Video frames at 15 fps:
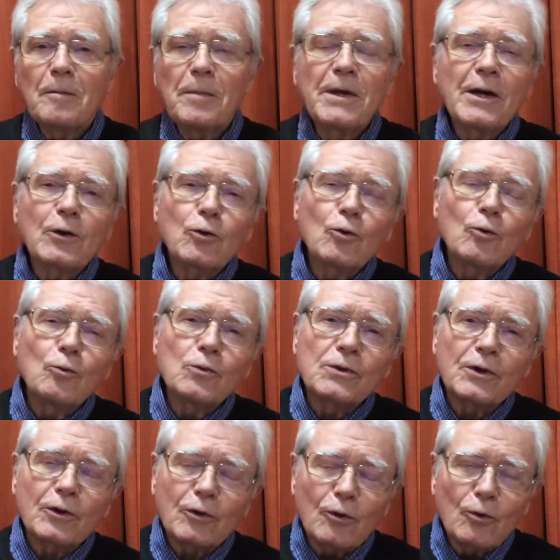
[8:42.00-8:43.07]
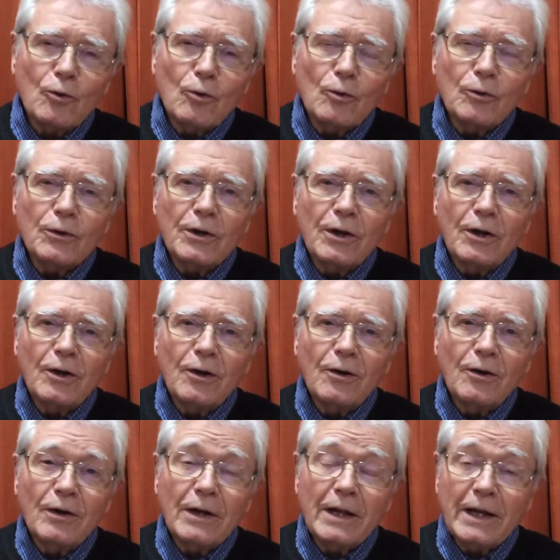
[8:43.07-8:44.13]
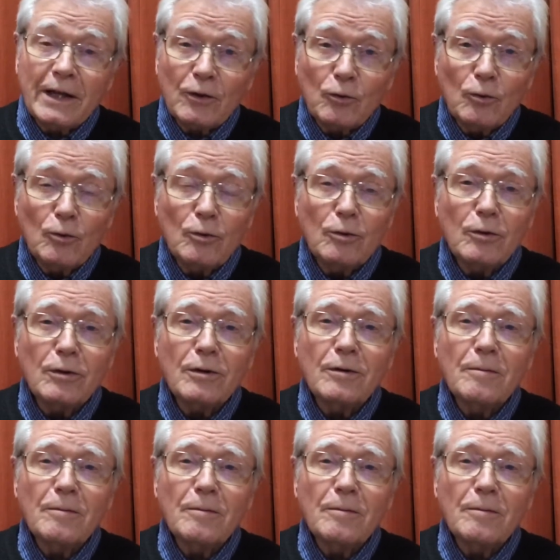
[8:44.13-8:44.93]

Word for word: Bientôt nous entendrons dans les lectures